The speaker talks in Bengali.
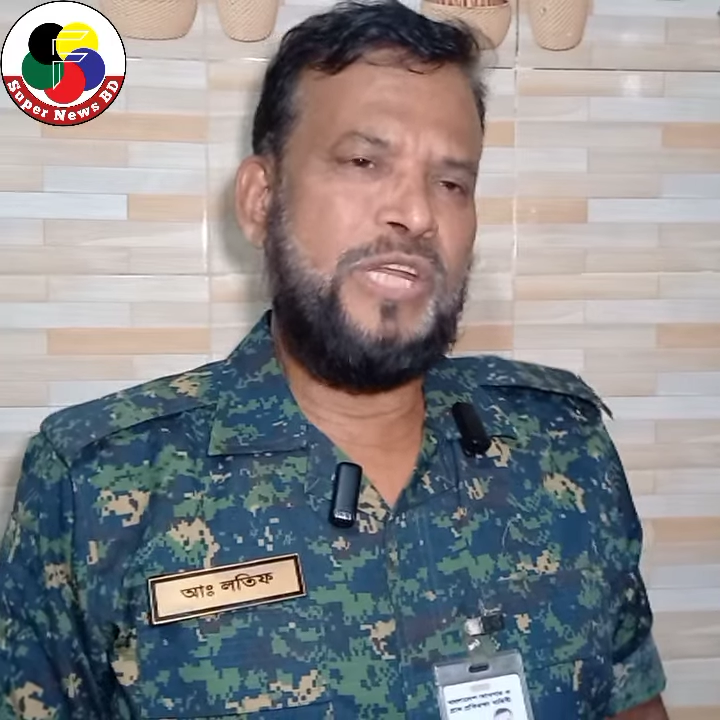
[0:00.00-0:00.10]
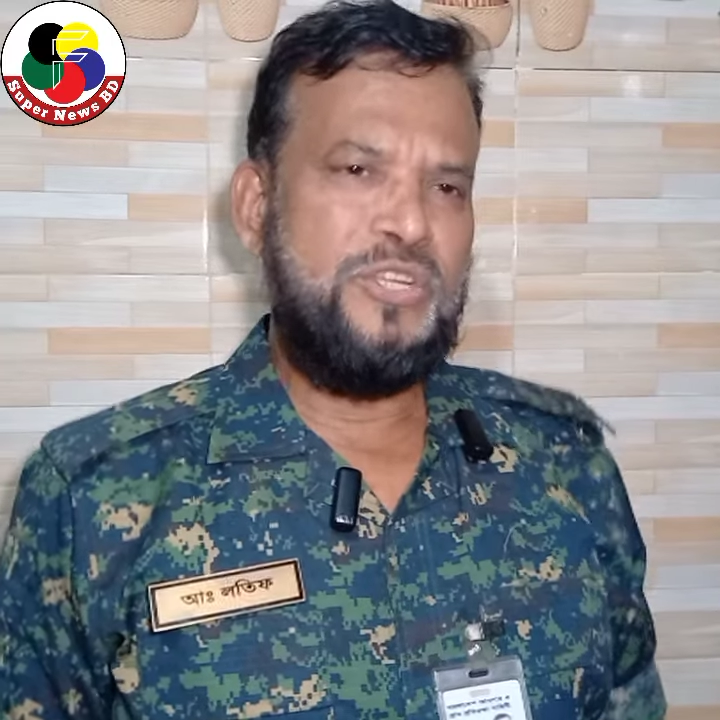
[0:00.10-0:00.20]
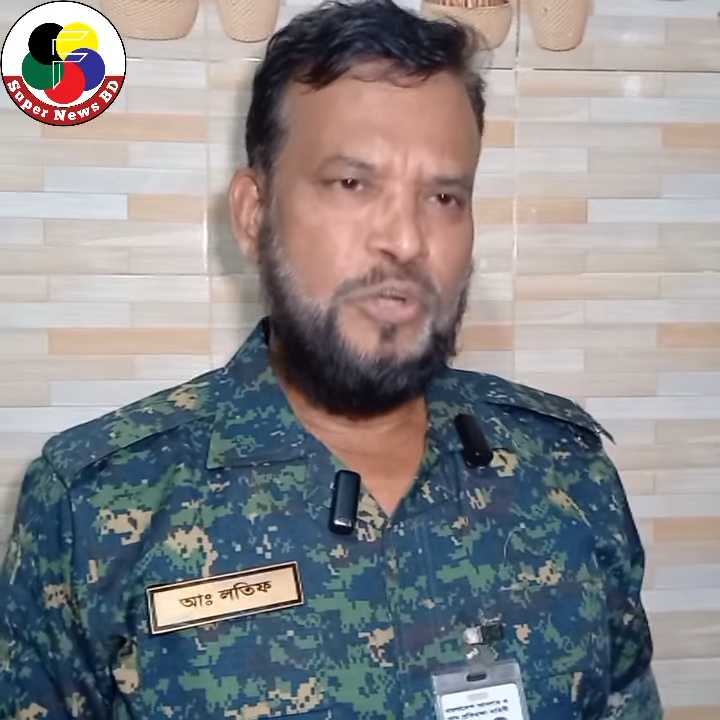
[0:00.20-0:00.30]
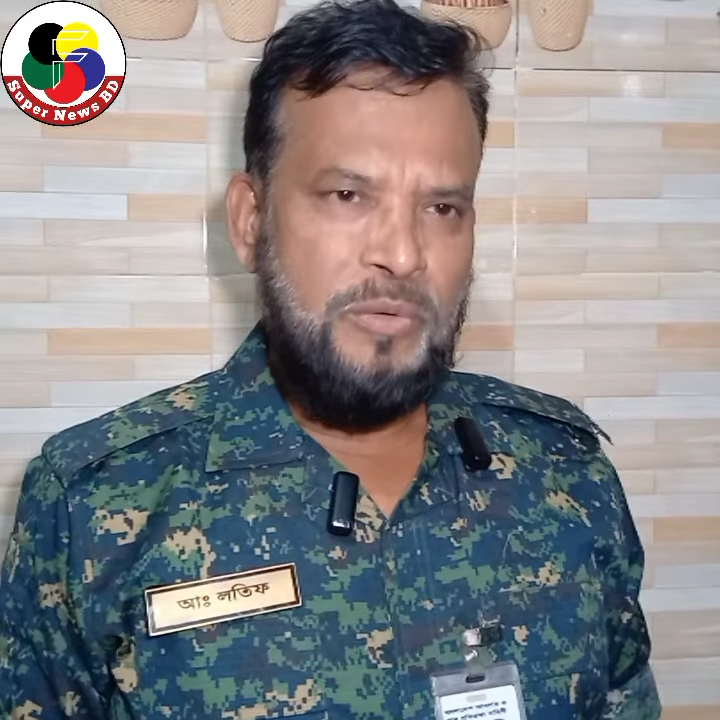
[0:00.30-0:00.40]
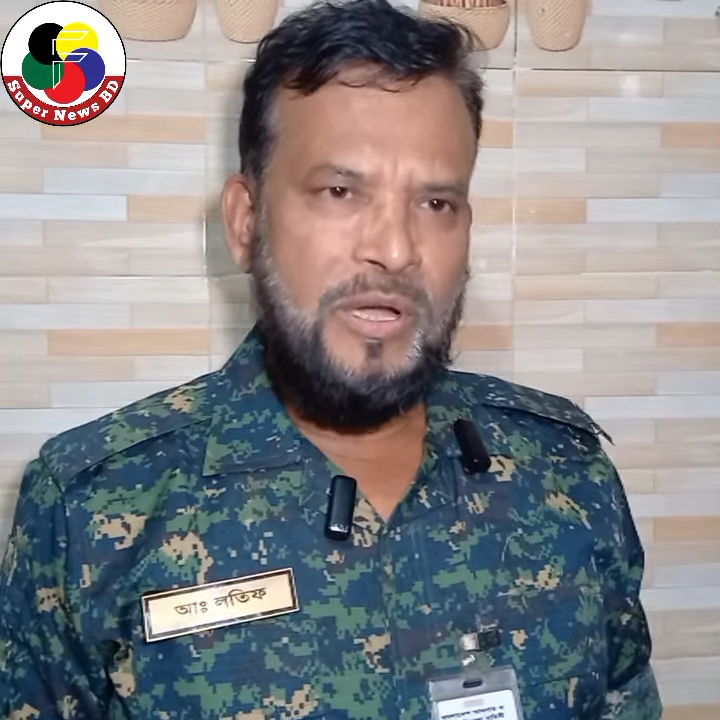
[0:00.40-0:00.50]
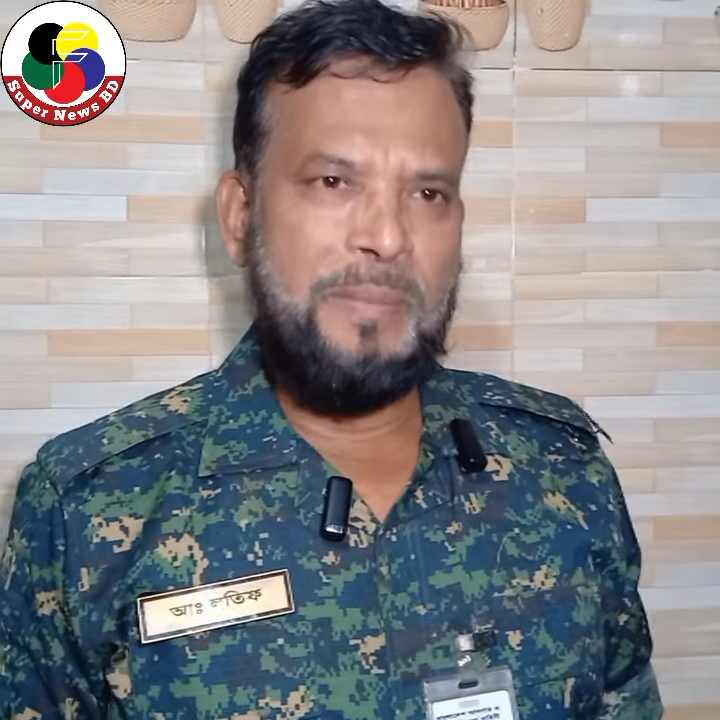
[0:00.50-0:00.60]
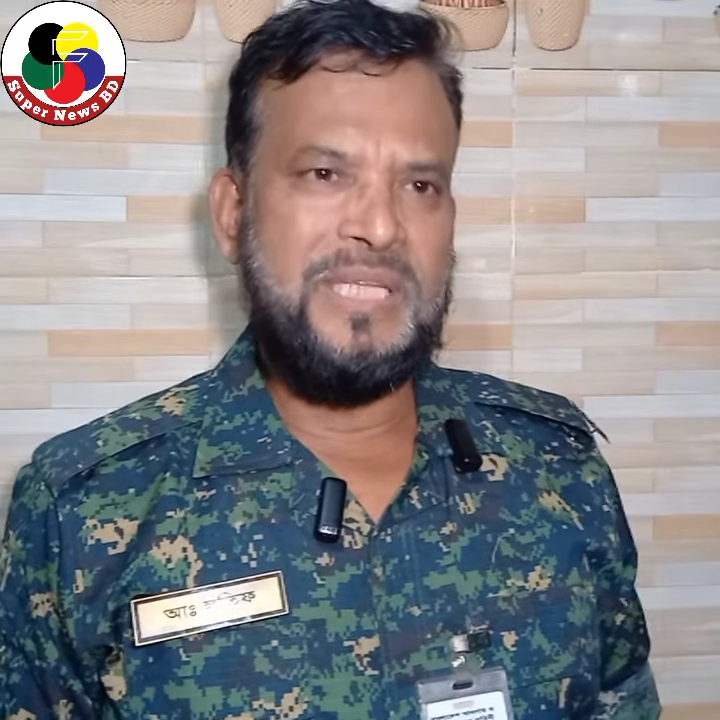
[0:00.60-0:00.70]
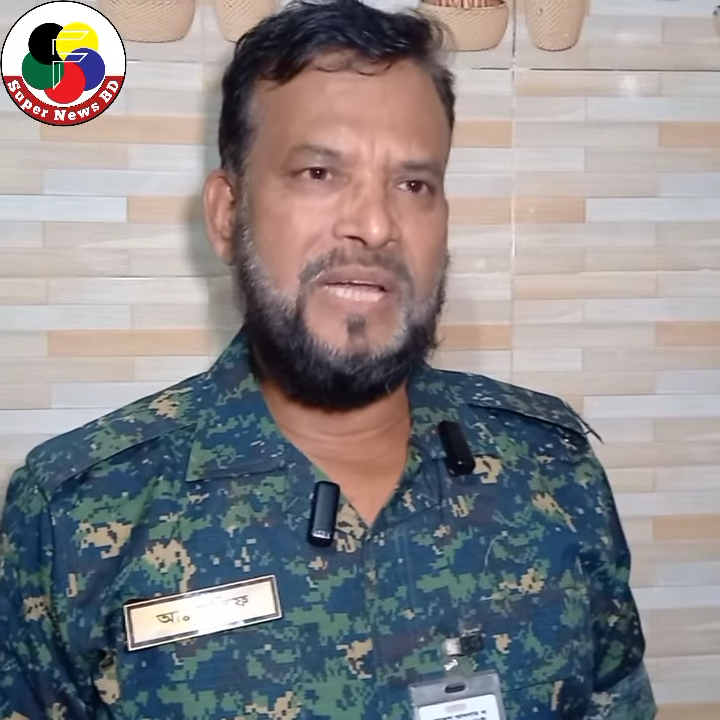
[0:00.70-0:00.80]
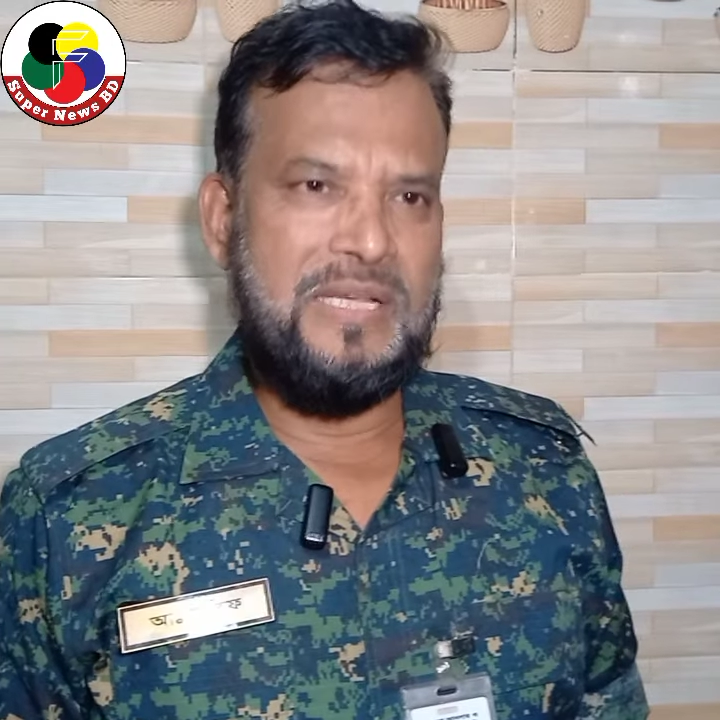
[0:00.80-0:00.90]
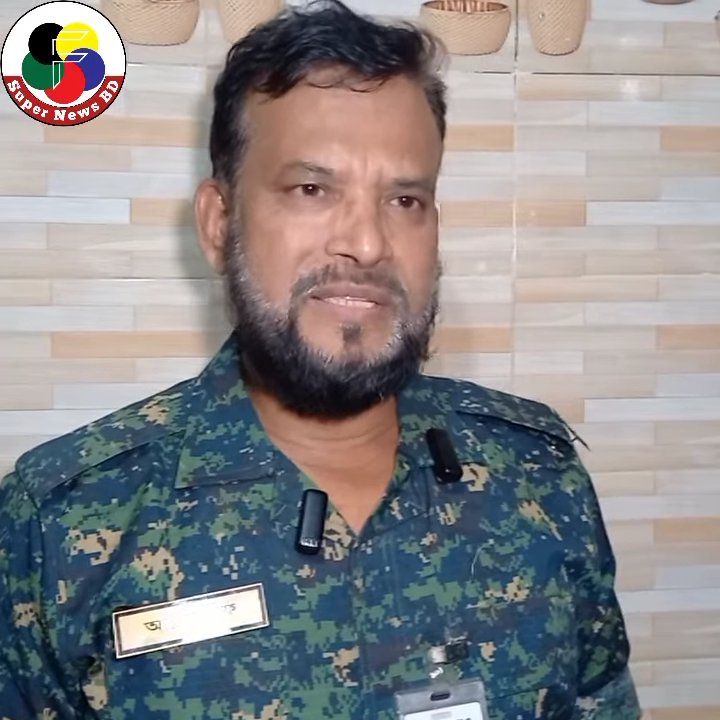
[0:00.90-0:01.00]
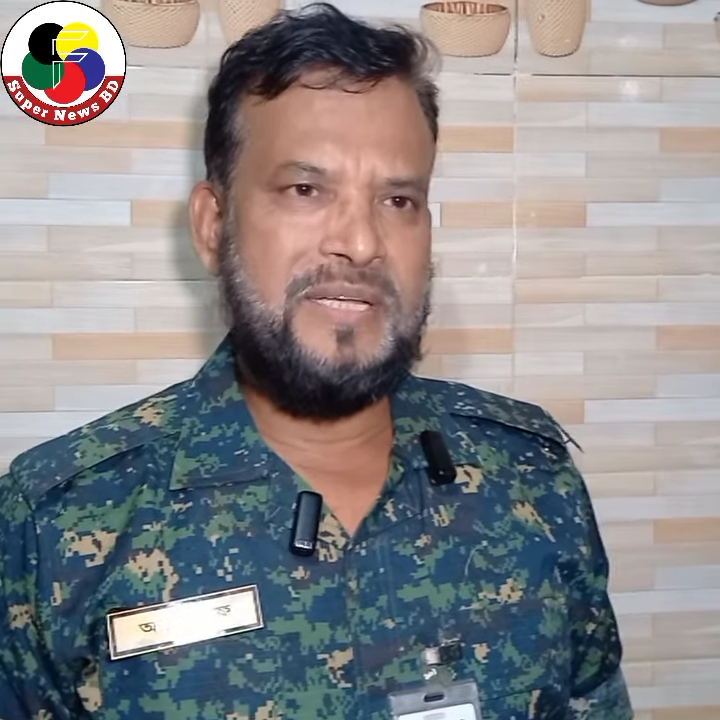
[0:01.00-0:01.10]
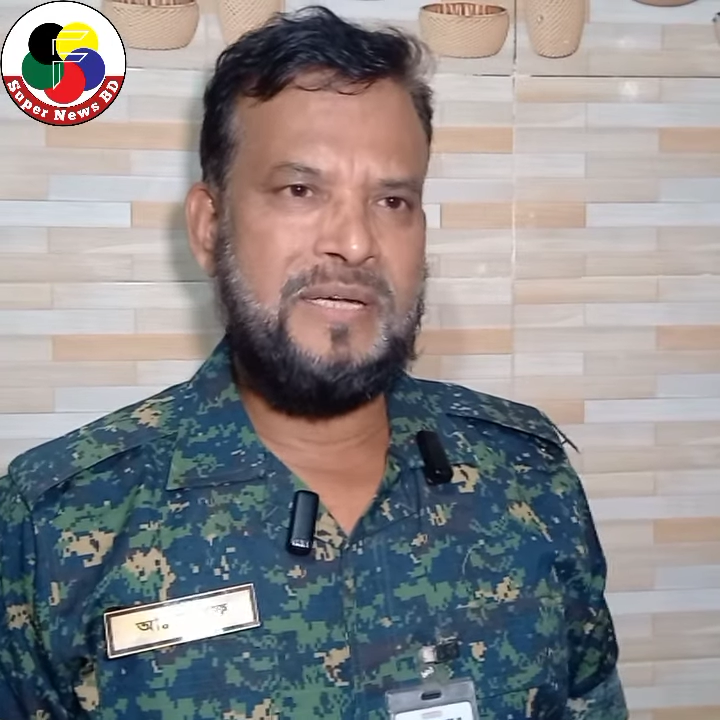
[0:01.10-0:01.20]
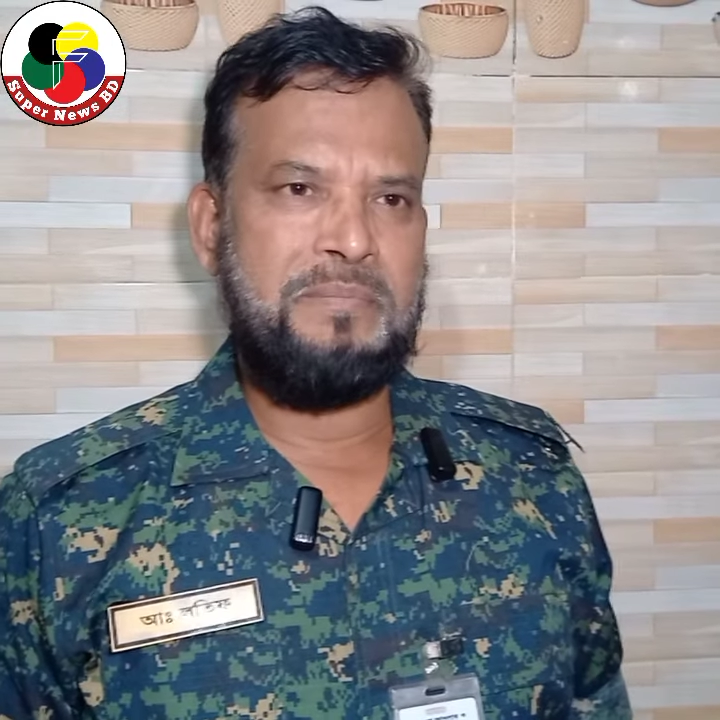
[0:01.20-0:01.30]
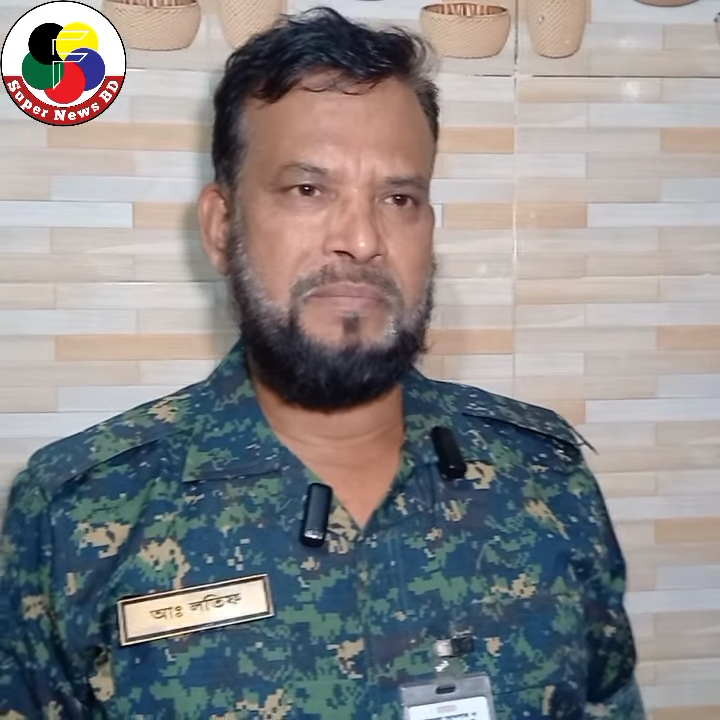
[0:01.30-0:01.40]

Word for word: অনেক সময় আমাদের আনসার